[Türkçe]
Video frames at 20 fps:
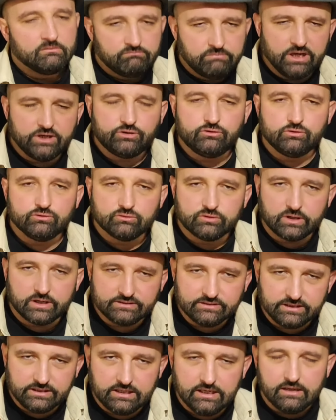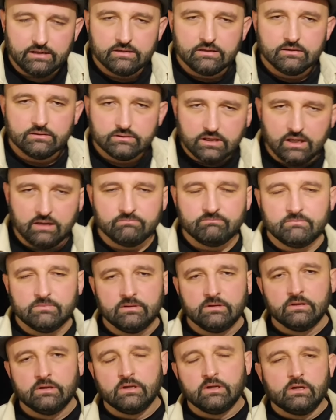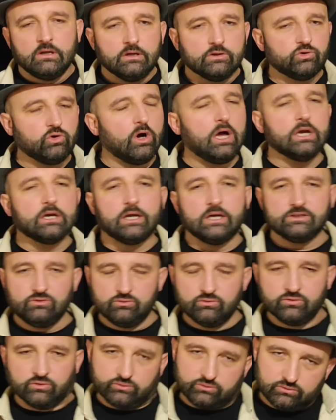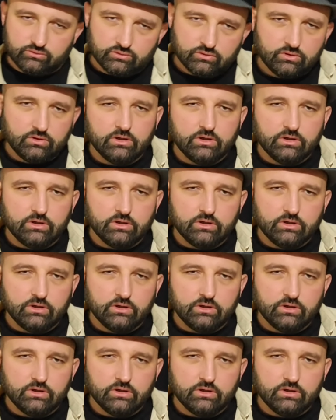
500 lirasıyla tamam mı? Doğalgazı unut.